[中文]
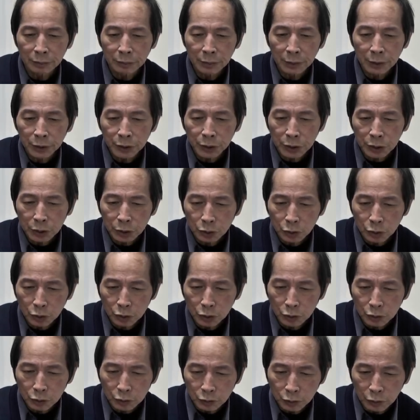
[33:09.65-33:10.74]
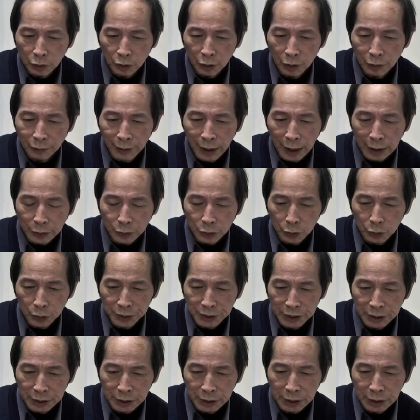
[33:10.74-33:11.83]
是故佛法中
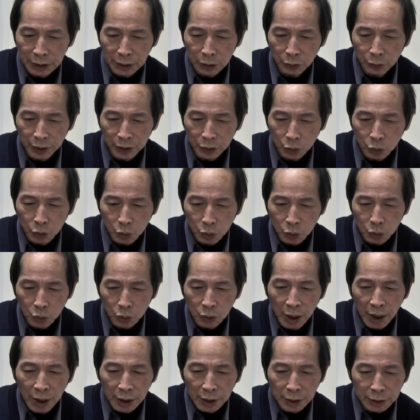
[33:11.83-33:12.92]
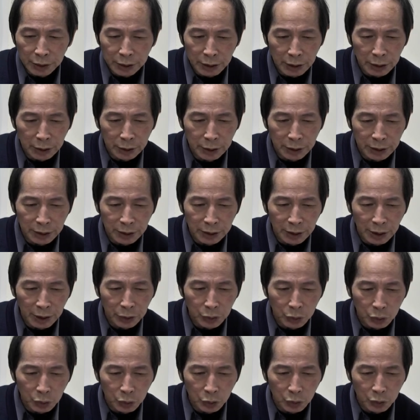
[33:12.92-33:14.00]
信力为出，信力能
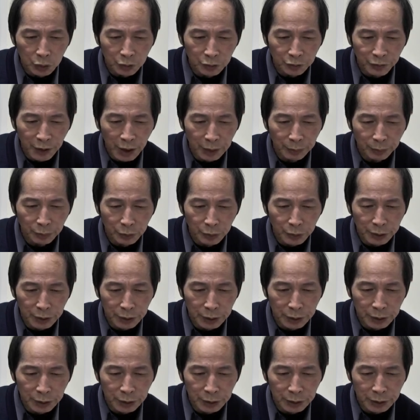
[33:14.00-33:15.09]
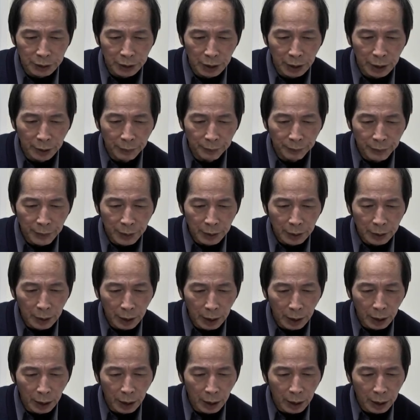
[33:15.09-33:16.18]
入，非布施持戒
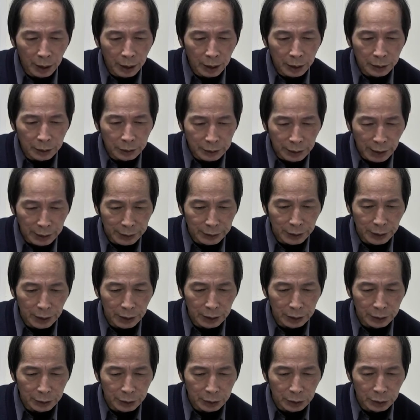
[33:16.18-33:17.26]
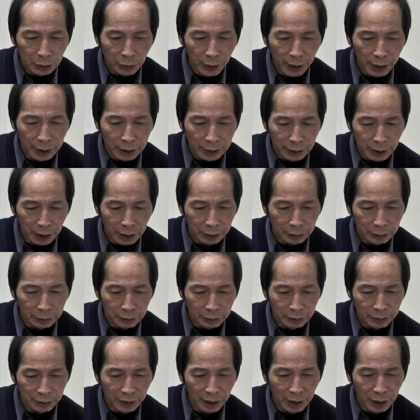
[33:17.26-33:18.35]
啊、禅定智慧等
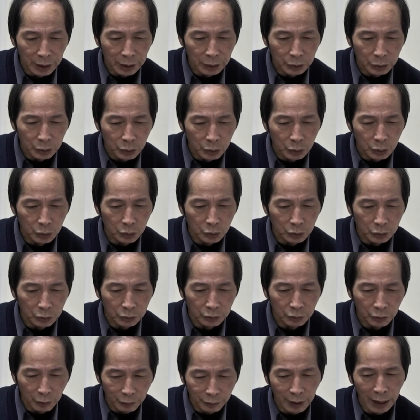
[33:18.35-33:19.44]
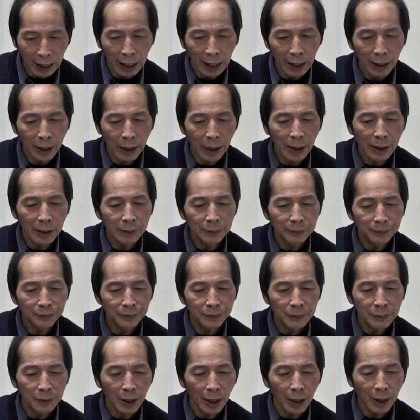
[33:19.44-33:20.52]
能入佛法
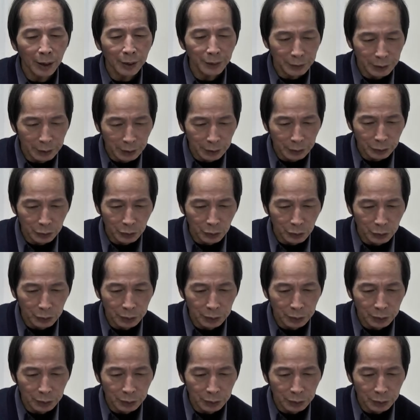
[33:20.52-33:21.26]
啊，先要从